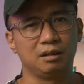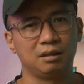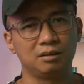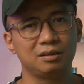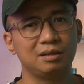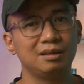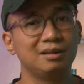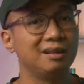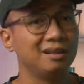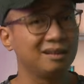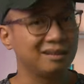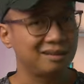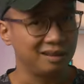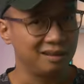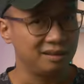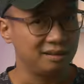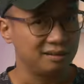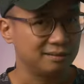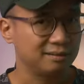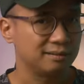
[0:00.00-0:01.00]
nó rất là lỡ
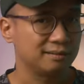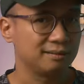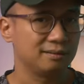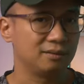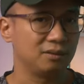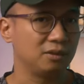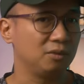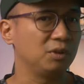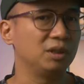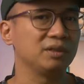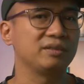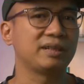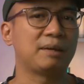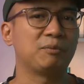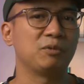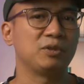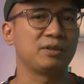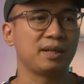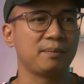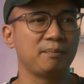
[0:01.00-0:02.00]
cỡ nó không có
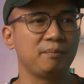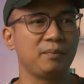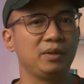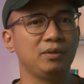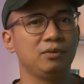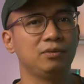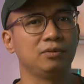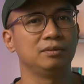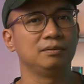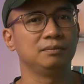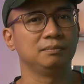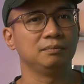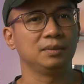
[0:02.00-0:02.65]
chai 100ml